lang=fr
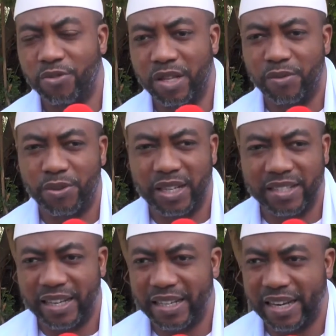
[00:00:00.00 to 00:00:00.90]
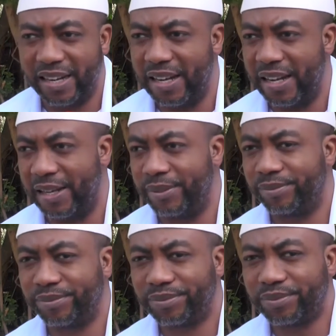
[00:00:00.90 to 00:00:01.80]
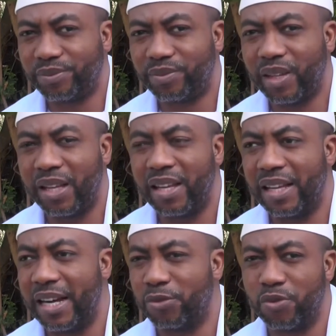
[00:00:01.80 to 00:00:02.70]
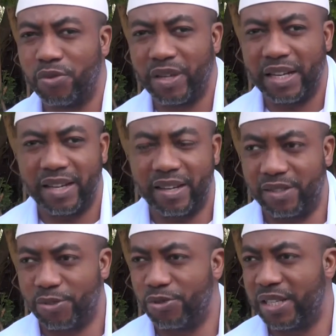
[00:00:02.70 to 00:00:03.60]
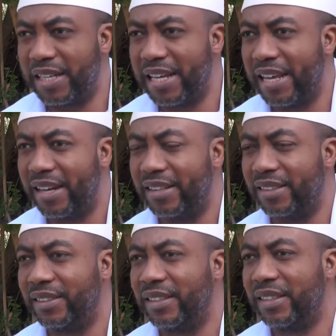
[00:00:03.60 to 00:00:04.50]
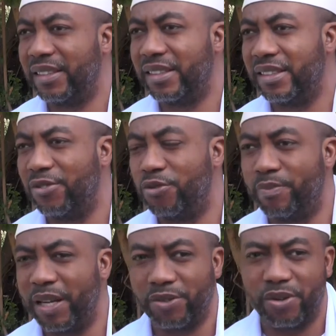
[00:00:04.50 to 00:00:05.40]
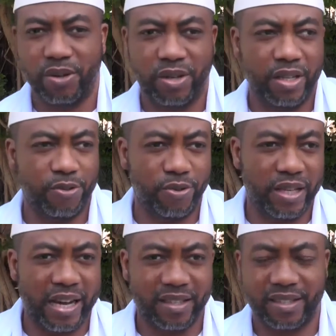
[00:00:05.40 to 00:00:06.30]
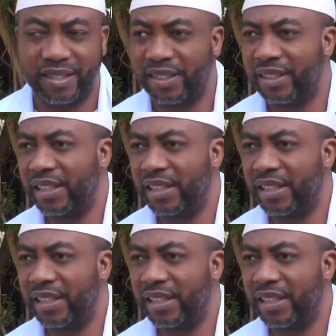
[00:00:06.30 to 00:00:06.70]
Nous avons vu que le Sénégal a à trouver sous ces terres euh, euh, du pétrole, du gaz.